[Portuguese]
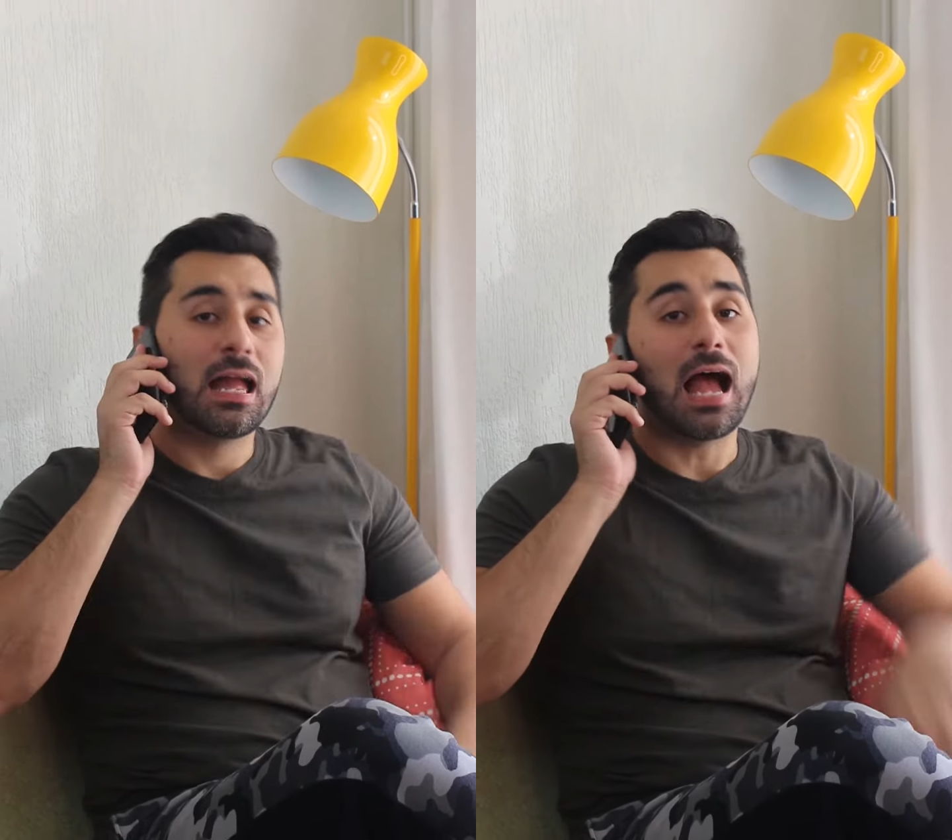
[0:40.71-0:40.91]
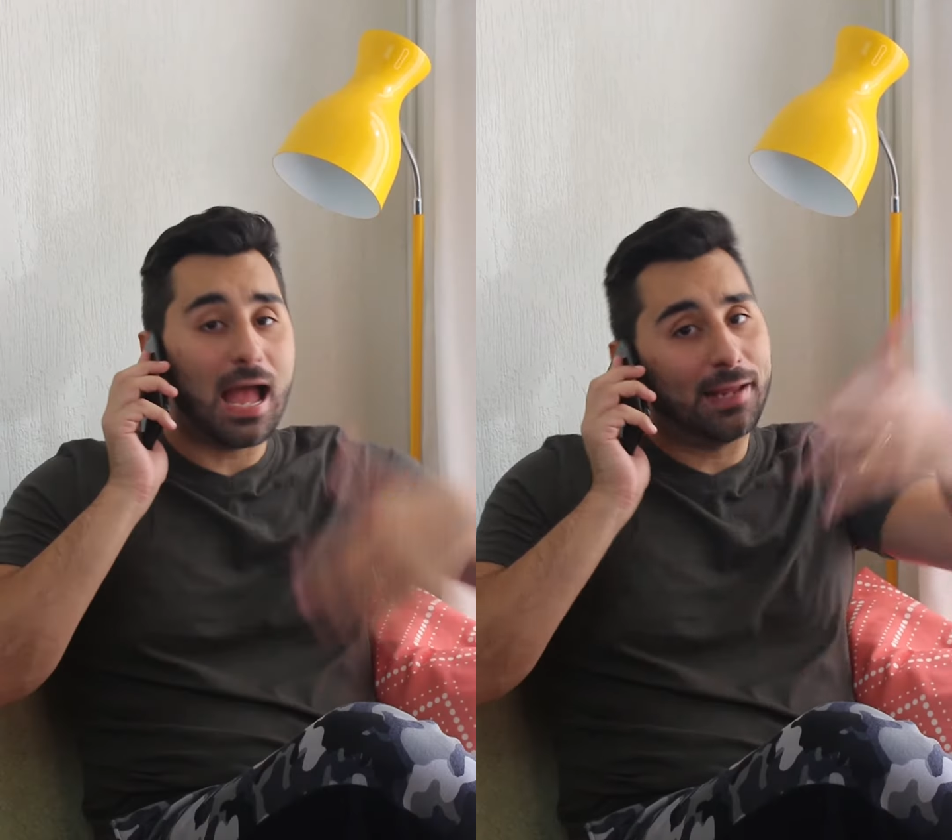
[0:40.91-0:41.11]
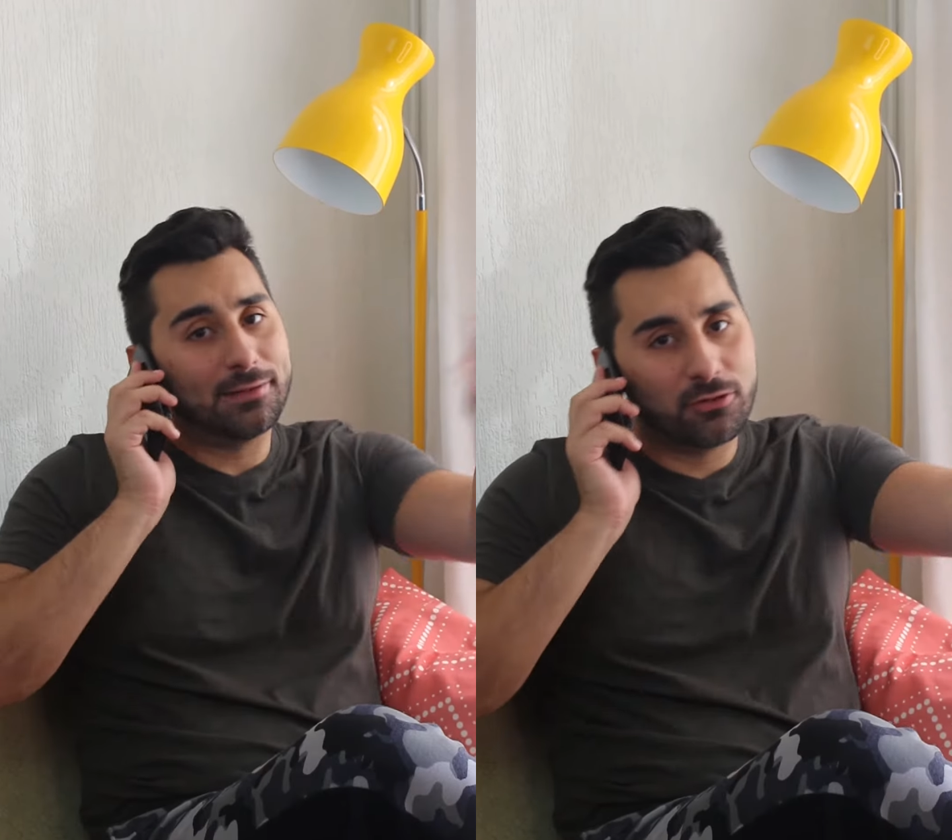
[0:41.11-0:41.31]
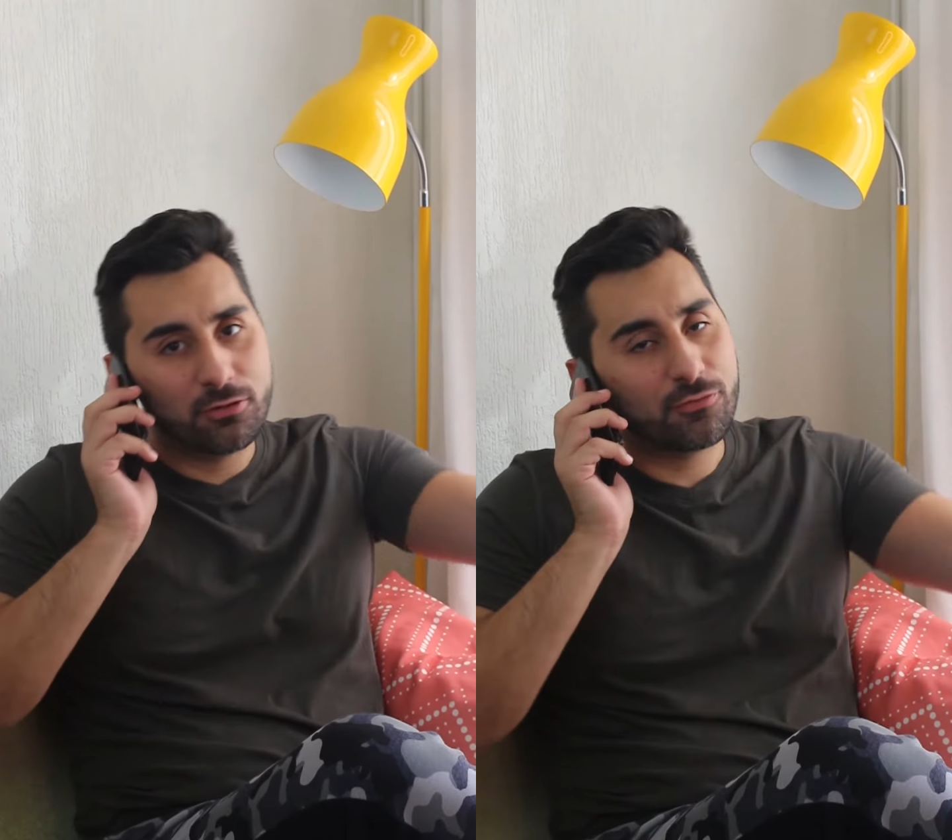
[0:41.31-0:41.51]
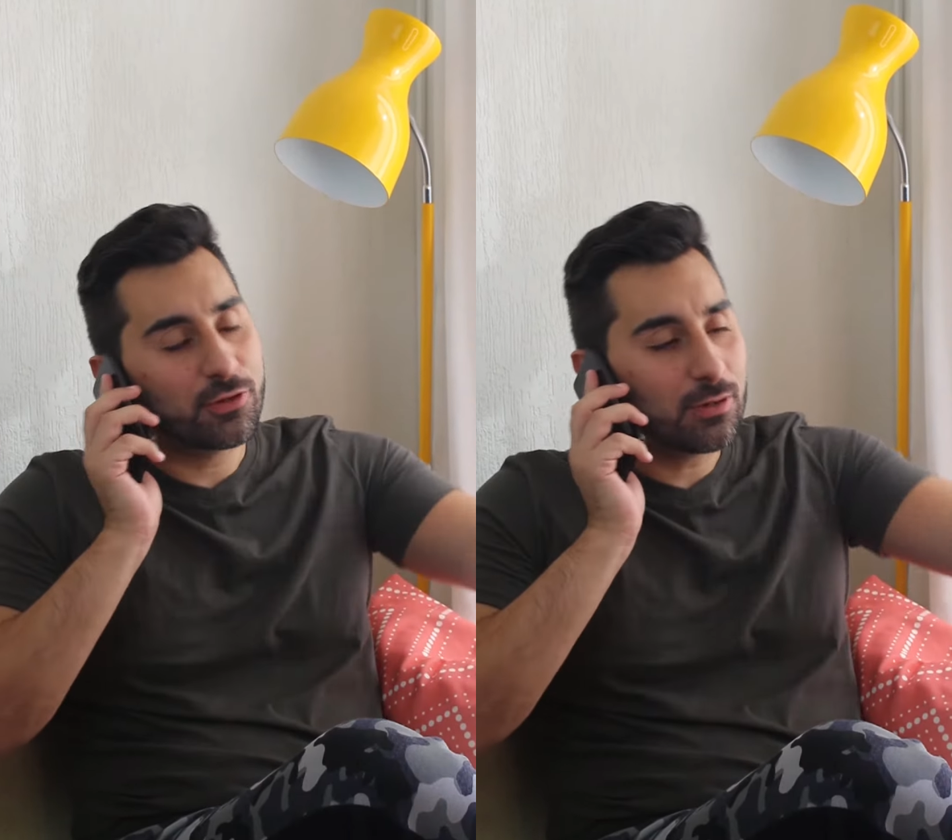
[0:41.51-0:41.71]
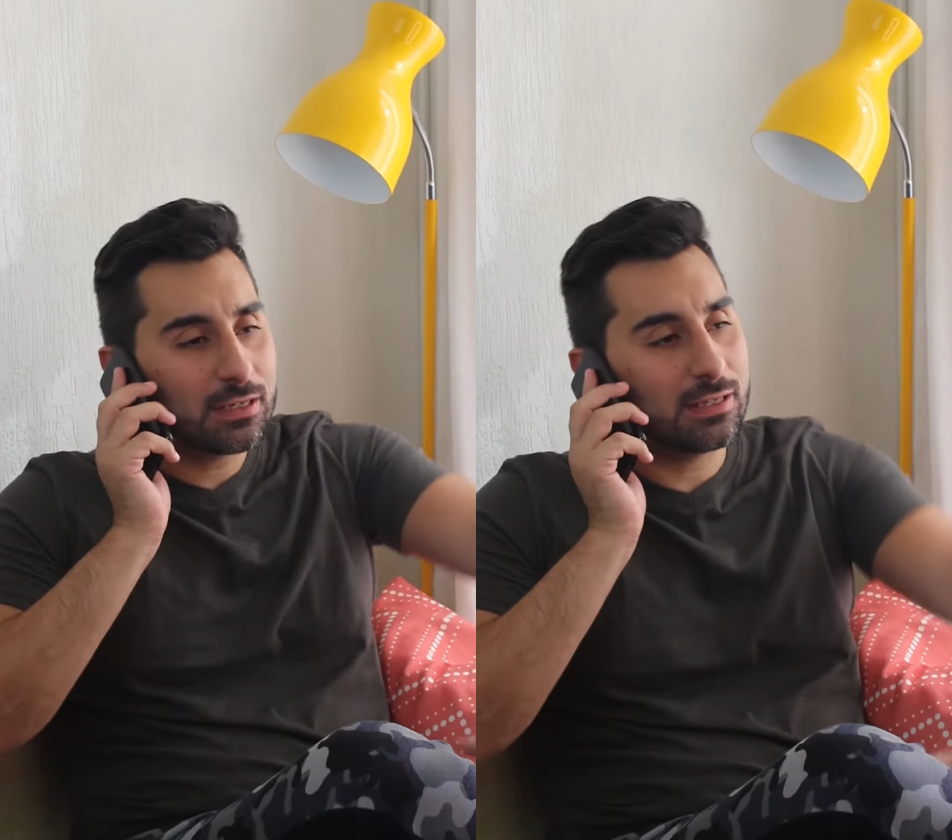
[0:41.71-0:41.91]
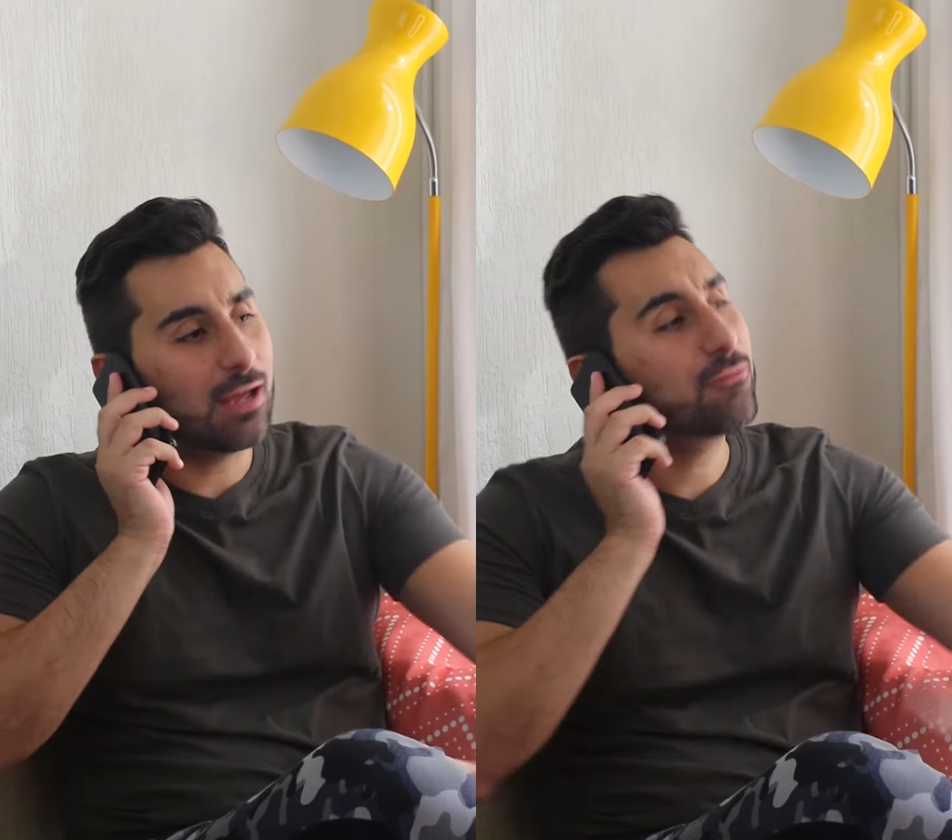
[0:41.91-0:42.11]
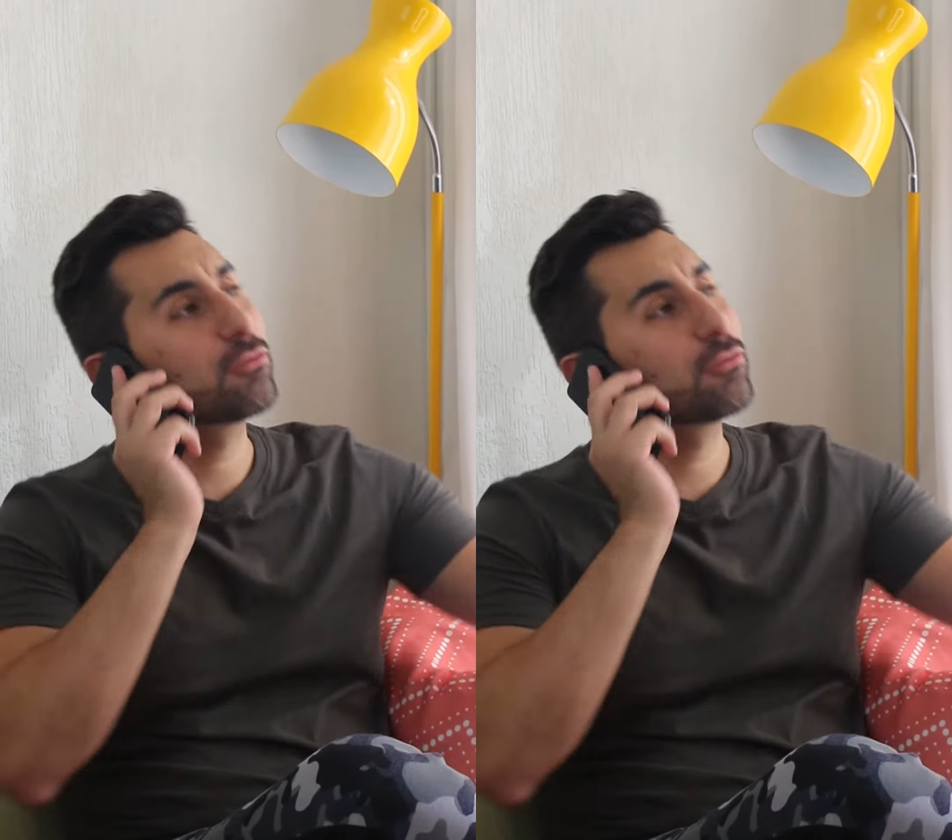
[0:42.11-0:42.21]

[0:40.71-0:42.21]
Ah, então eu fico aqui, né?